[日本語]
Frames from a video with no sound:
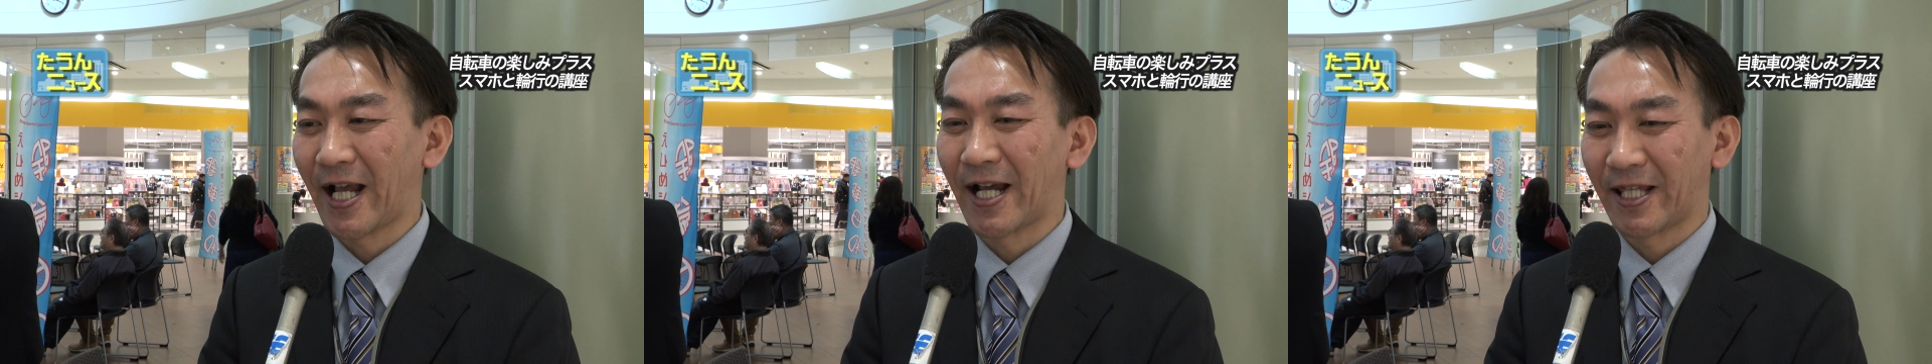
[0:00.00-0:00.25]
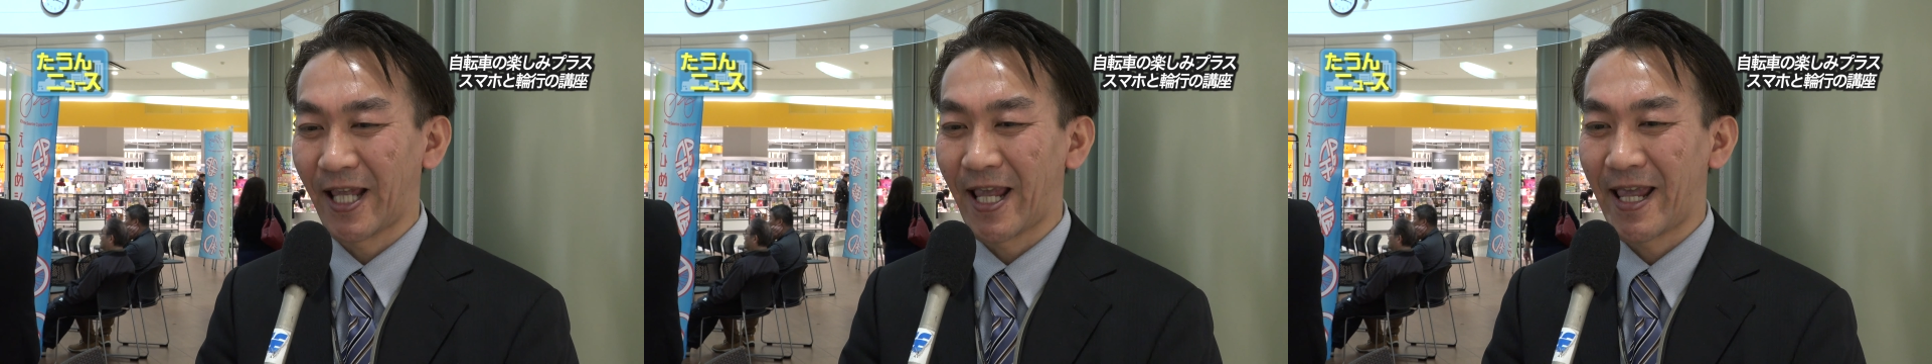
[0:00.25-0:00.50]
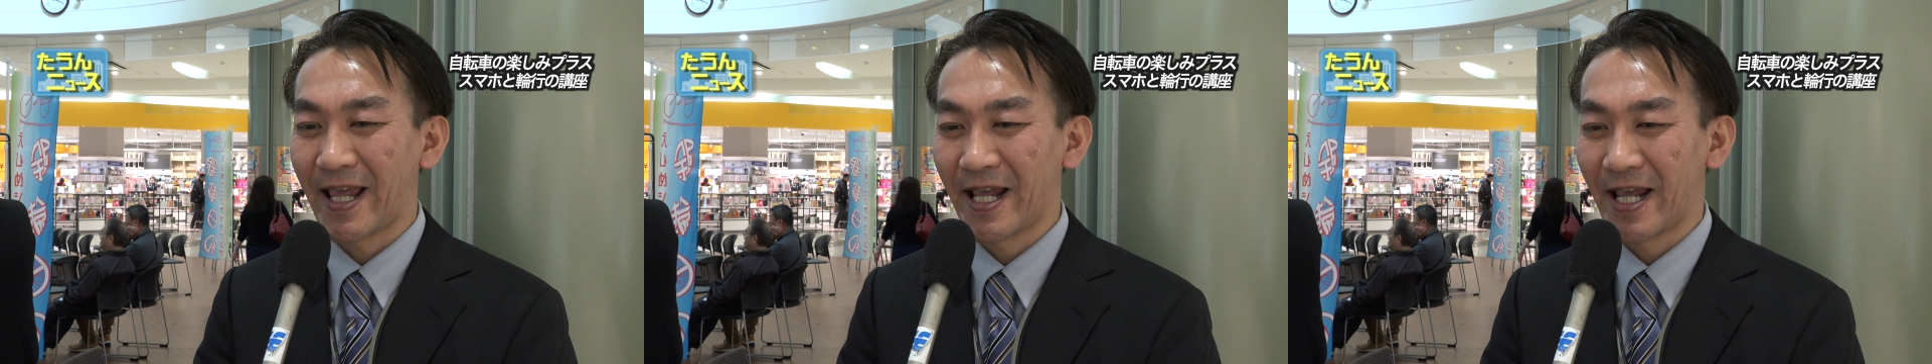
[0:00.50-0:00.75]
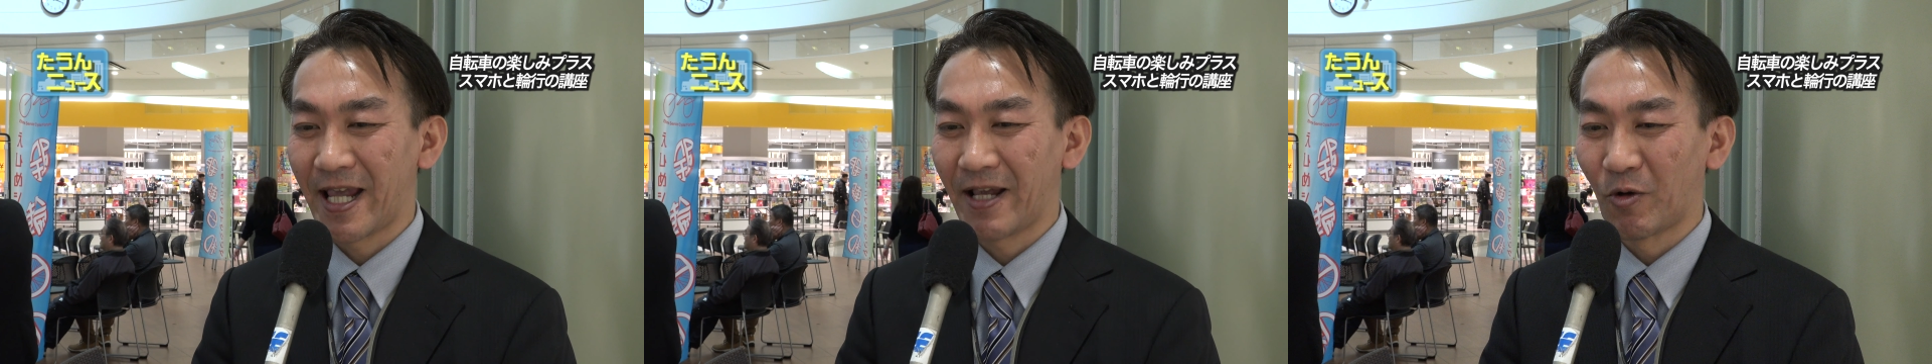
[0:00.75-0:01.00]
出かけてほ、
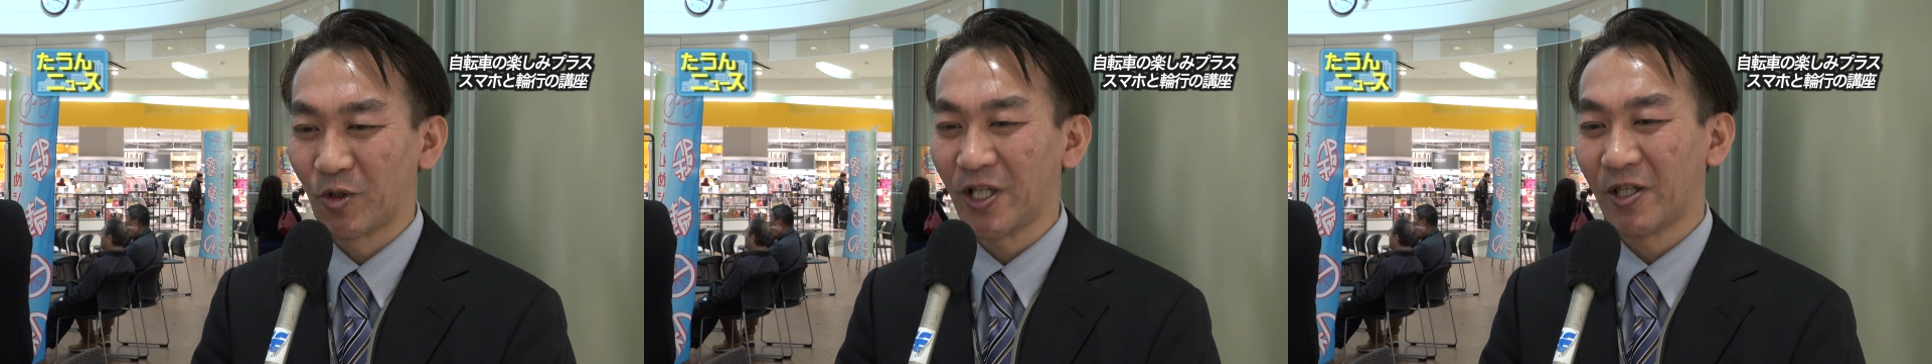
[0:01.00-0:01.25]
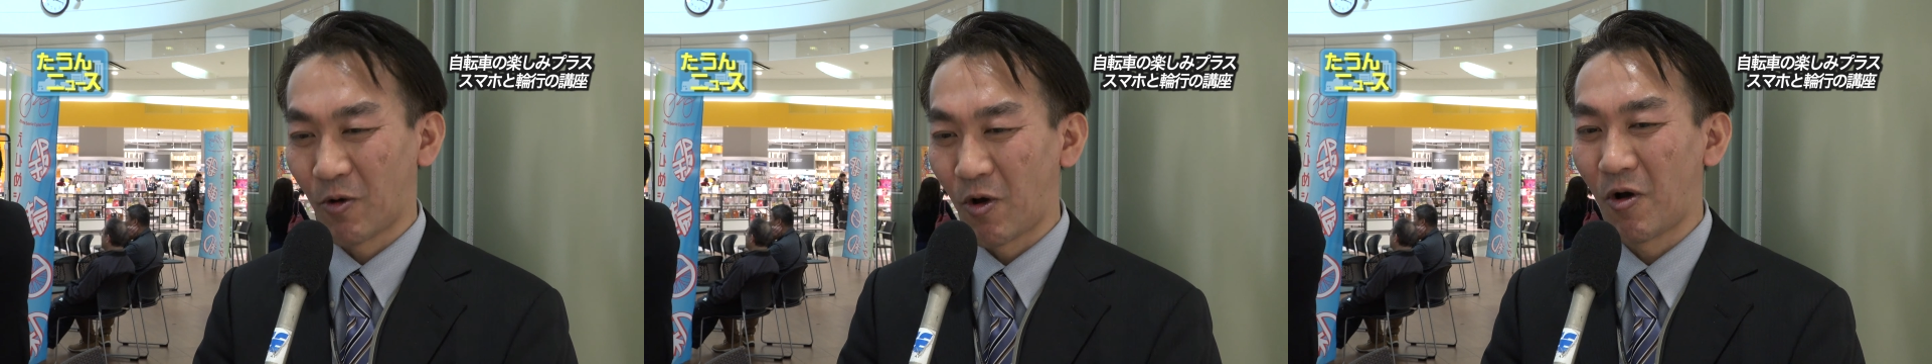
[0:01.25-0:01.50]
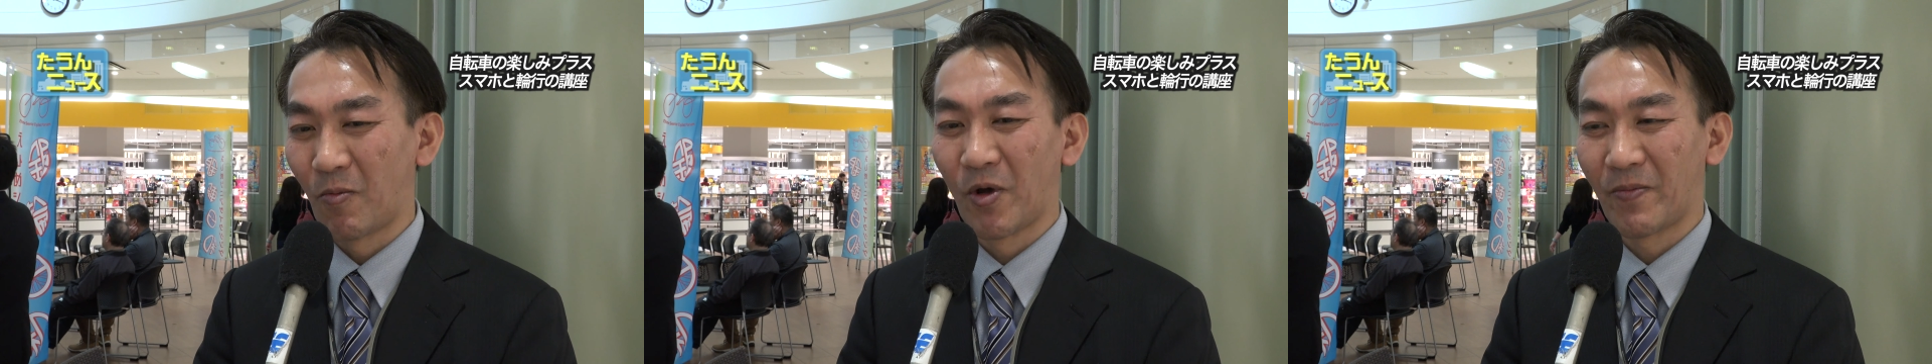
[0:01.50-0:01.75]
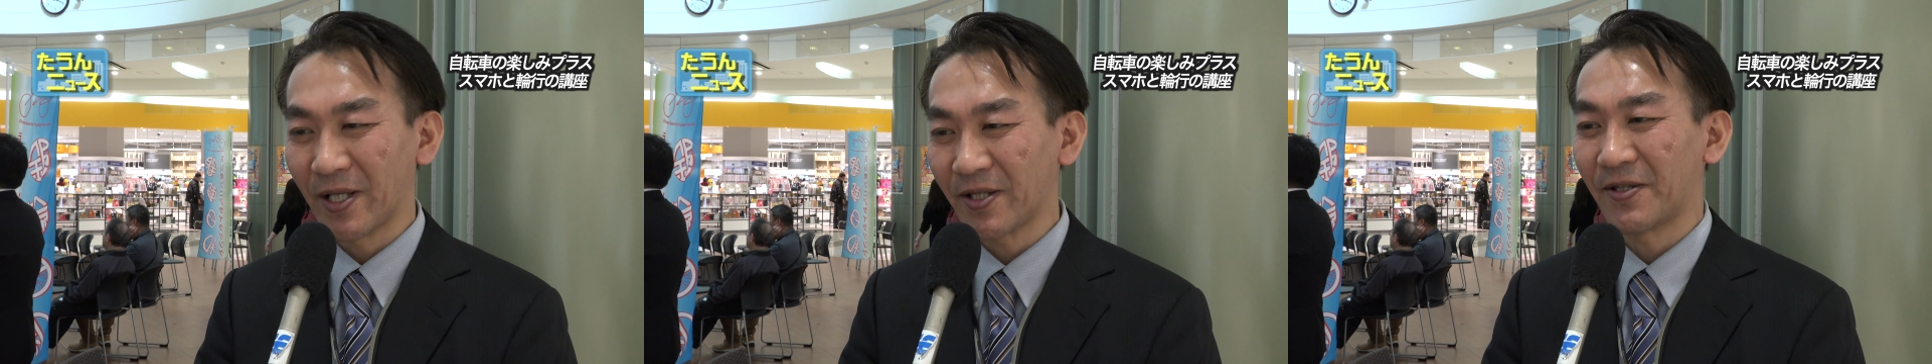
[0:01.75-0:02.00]
えー、しいと
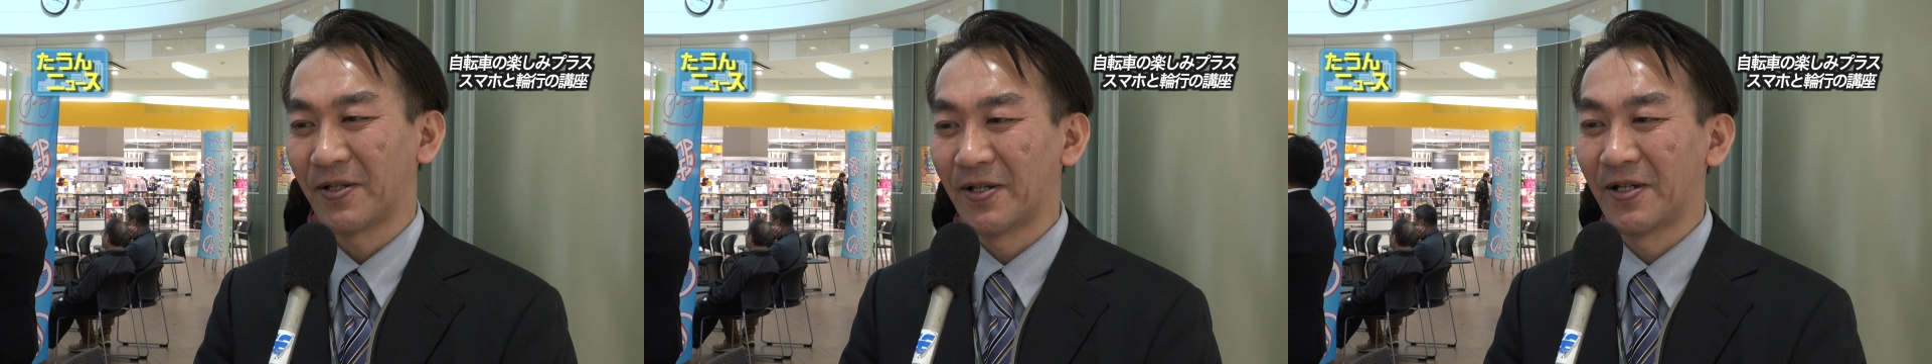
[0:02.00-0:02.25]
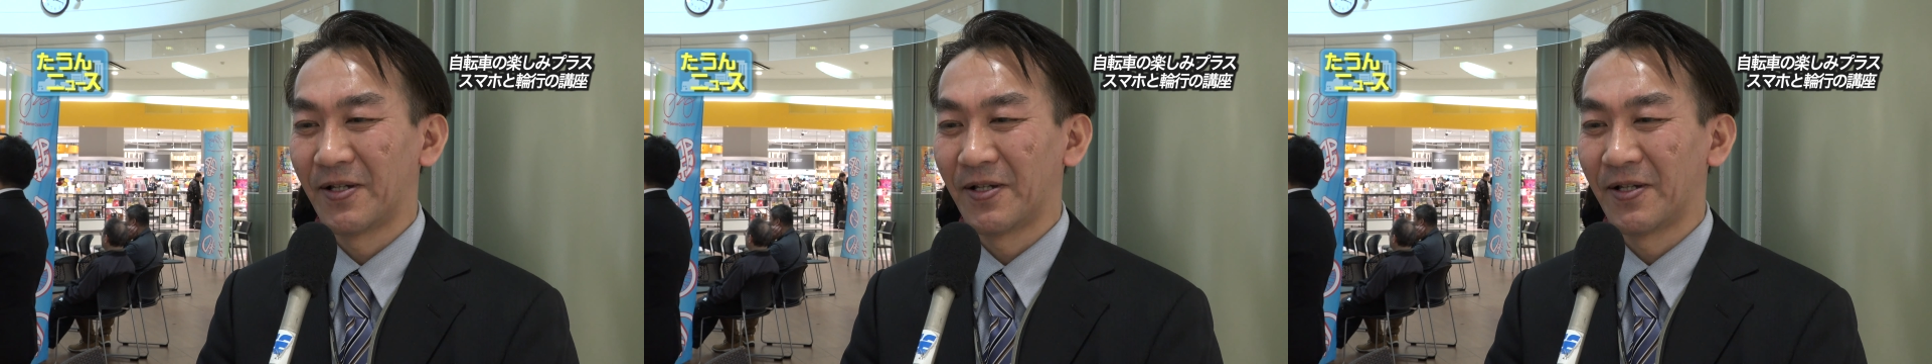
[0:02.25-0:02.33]
思います